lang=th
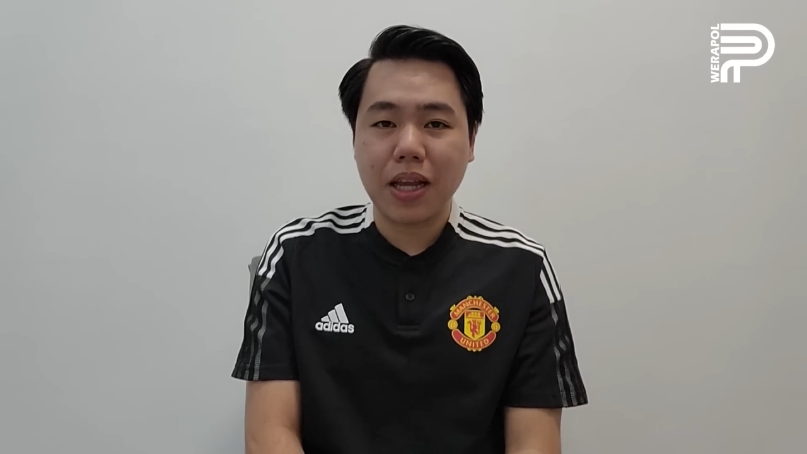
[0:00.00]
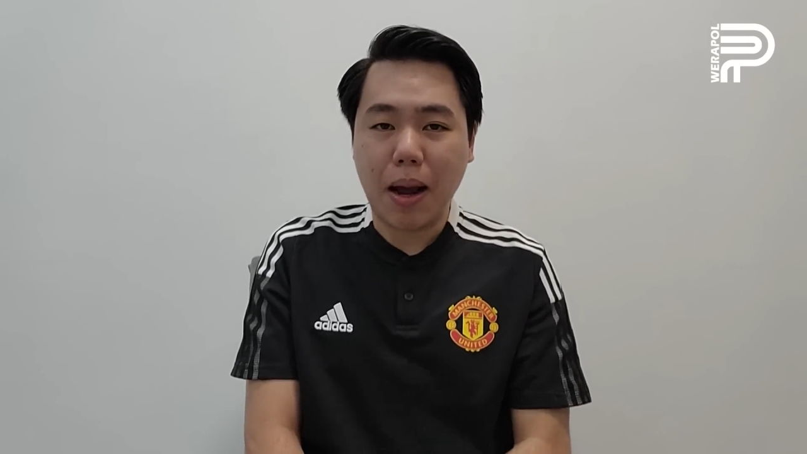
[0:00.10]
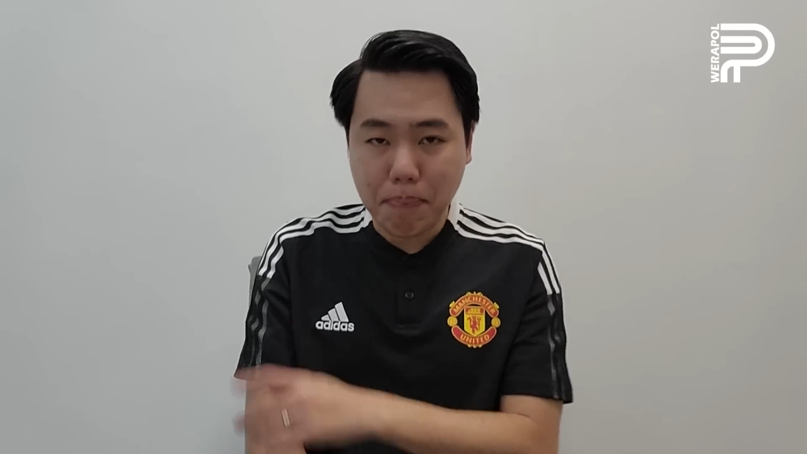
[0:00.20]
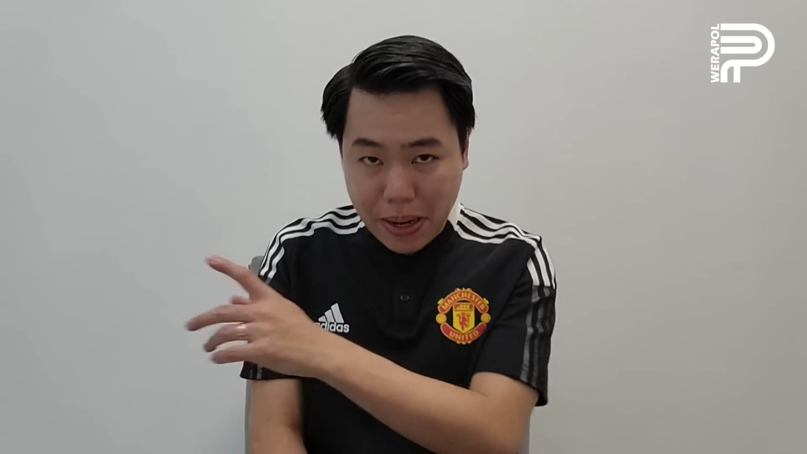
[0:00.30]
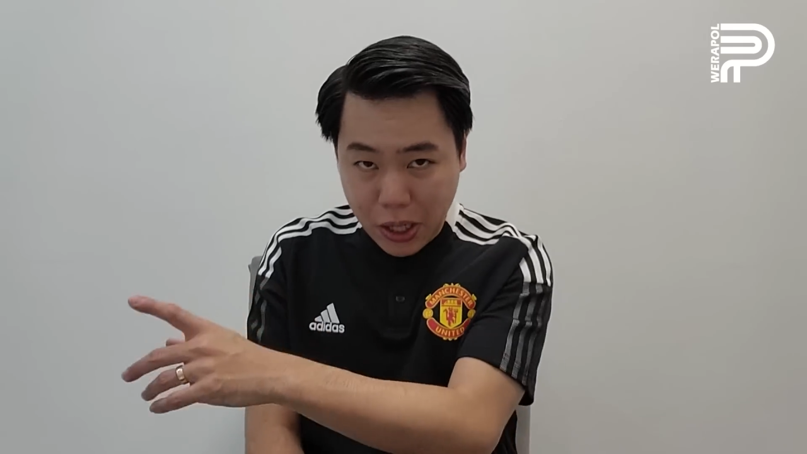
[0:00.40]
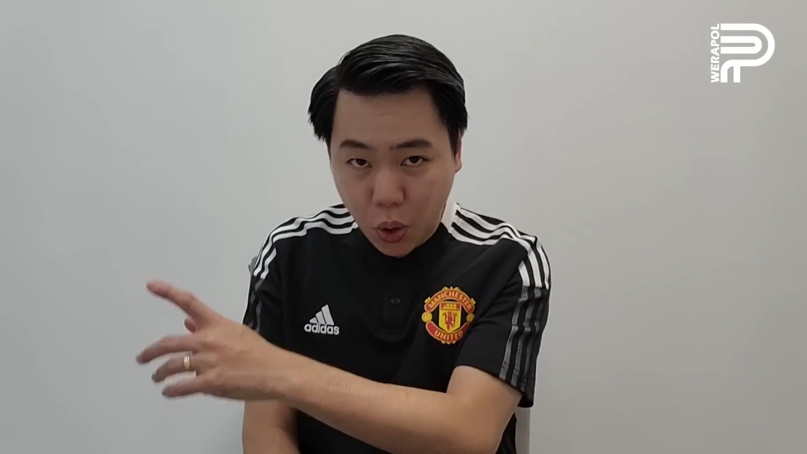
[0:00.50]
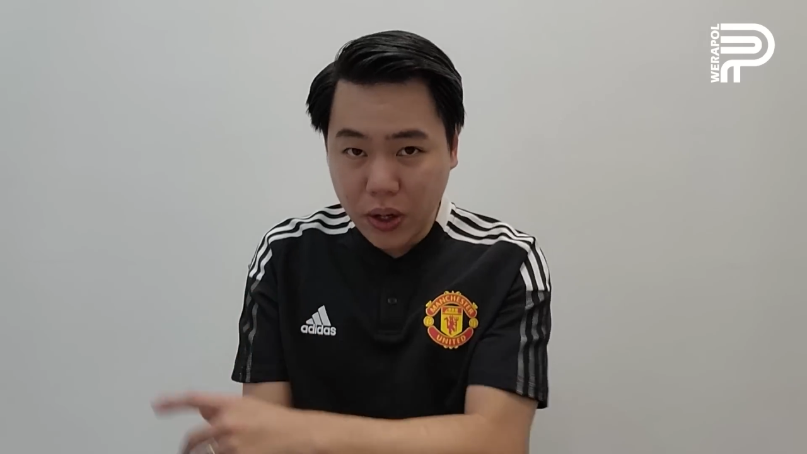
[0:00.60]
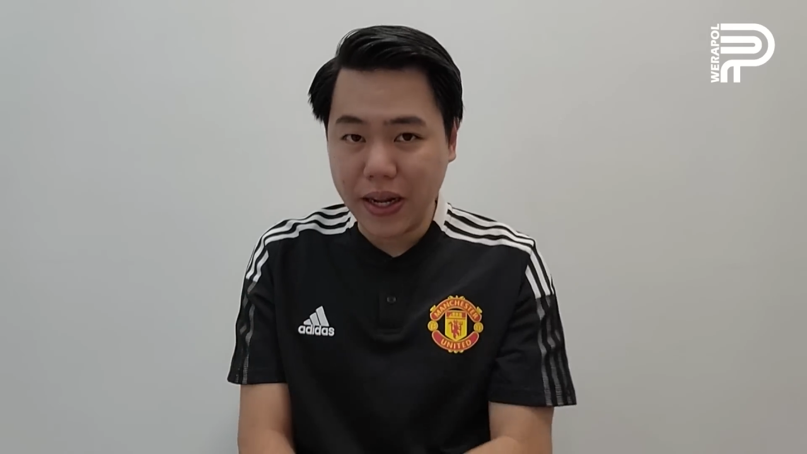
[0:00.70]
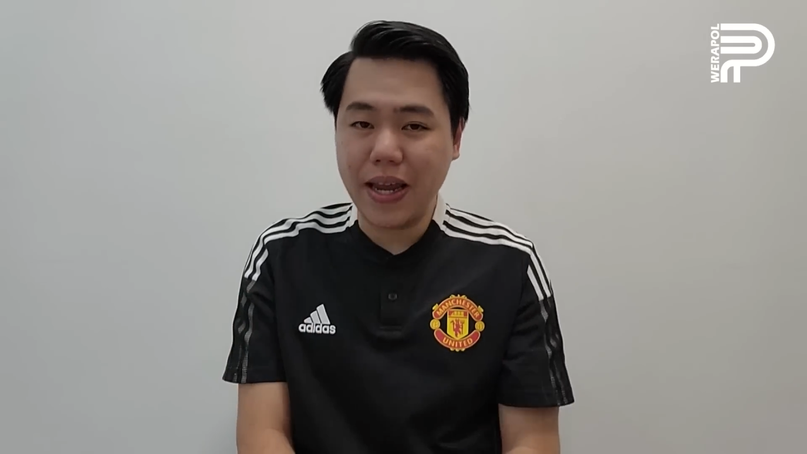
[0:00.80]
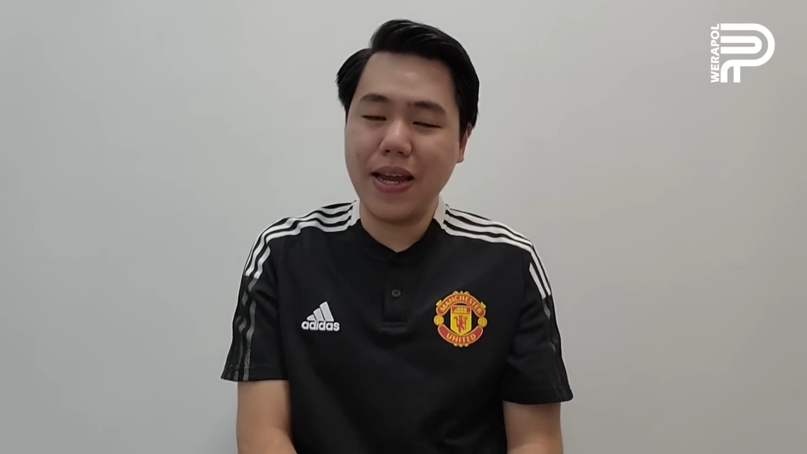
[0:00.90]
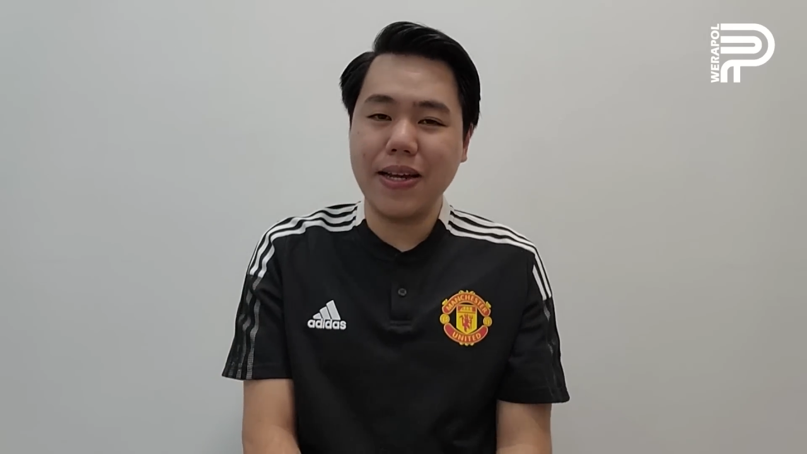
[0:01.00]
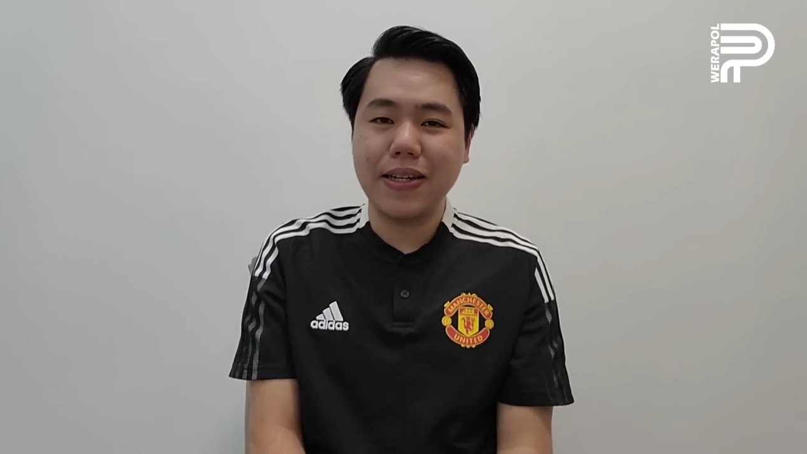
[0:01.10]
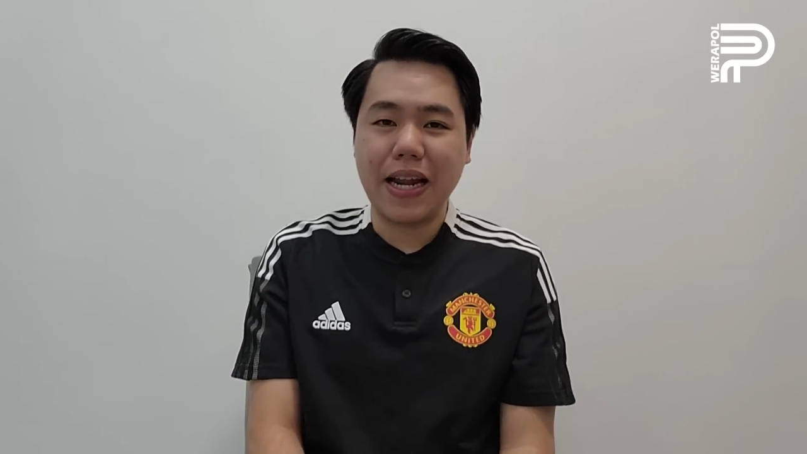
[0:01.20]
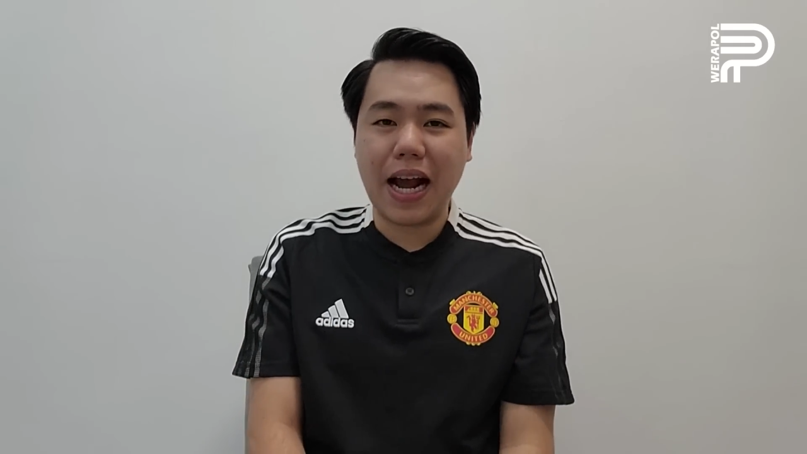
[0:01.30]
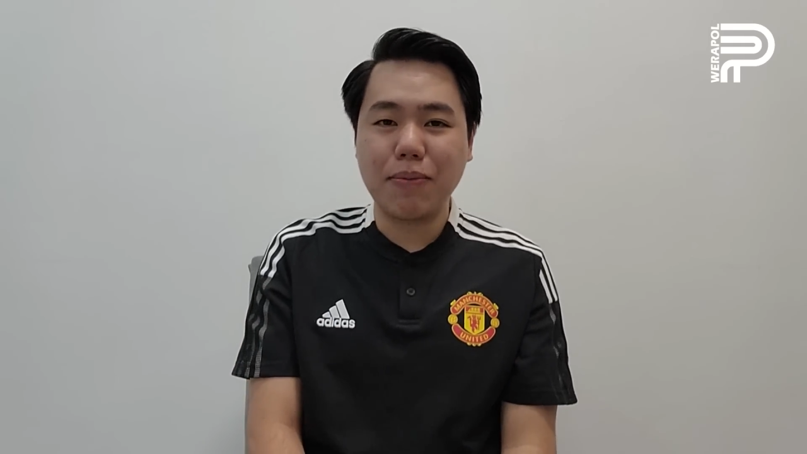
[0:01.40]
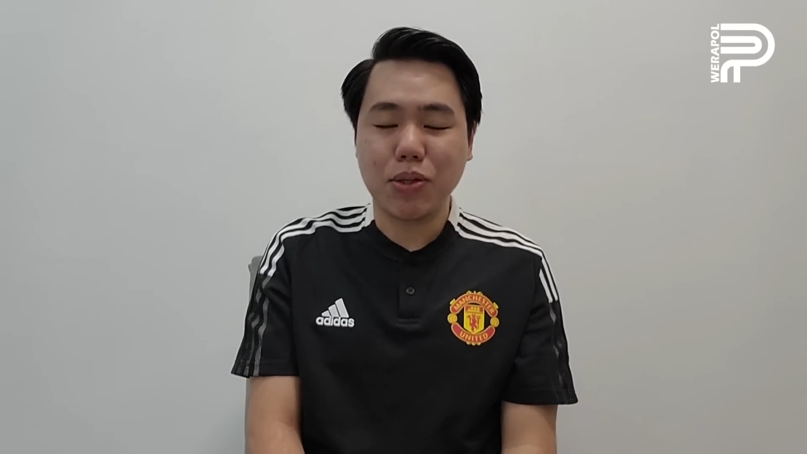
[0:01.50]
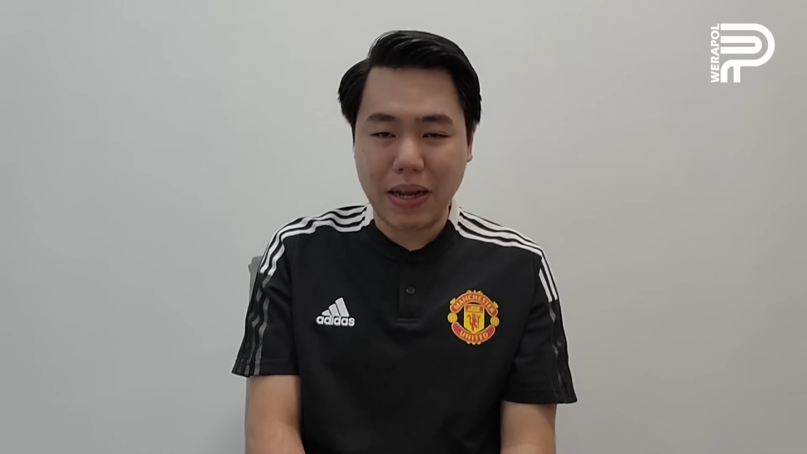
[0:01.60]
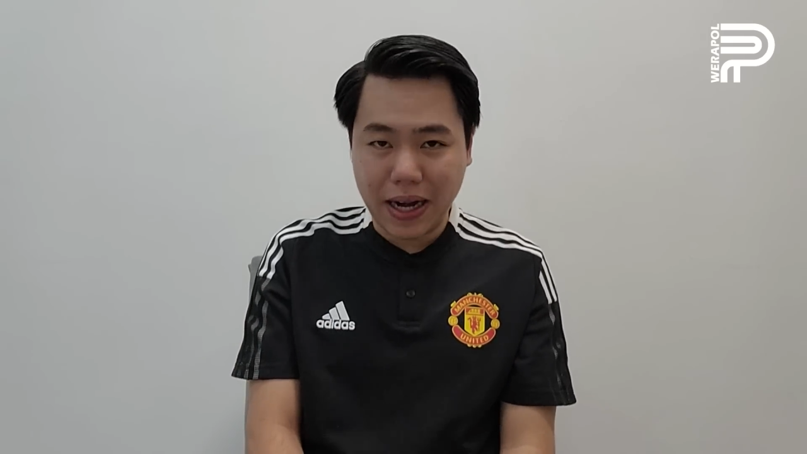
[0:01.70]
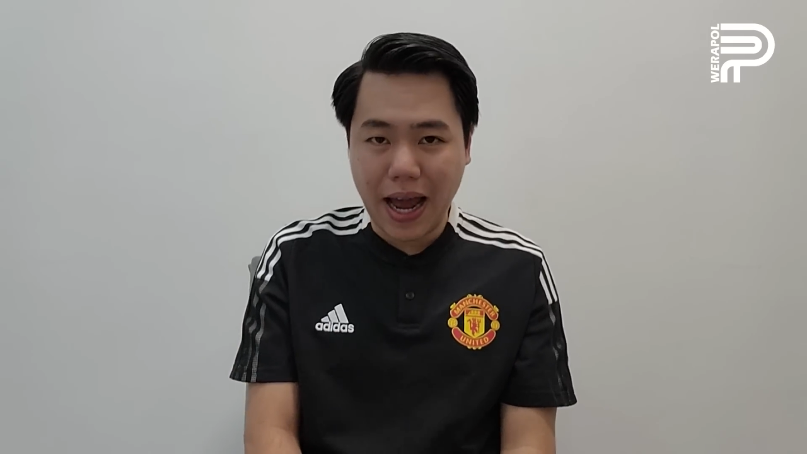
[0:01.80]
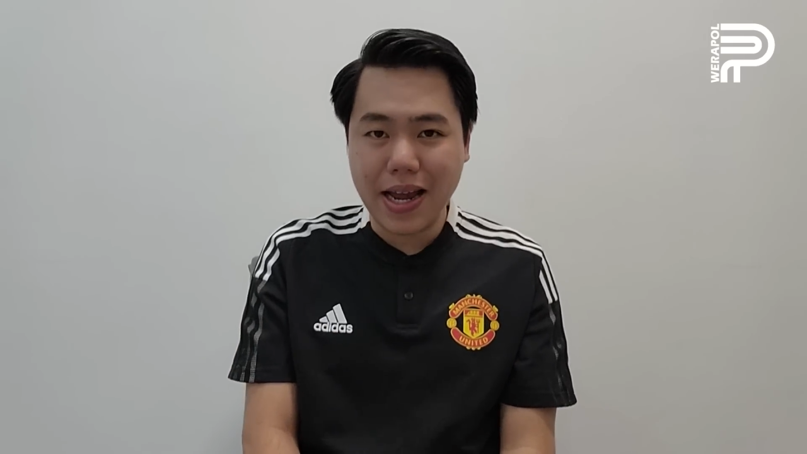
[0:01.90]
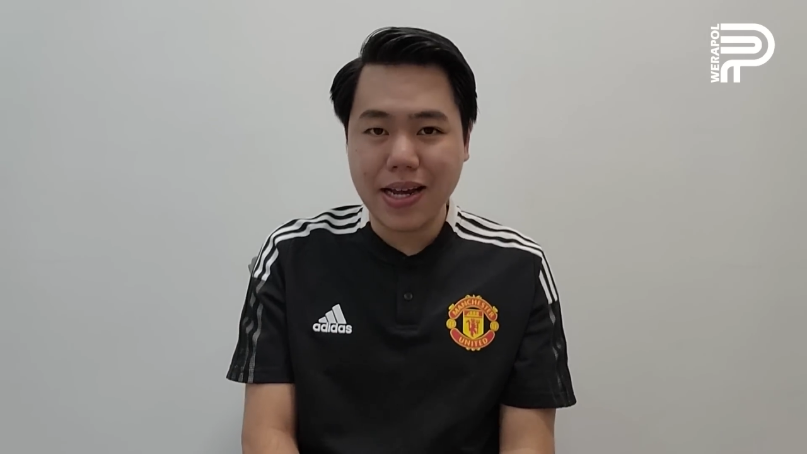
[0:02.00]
กับปีคนนี้นะครับ จะเป็นใคร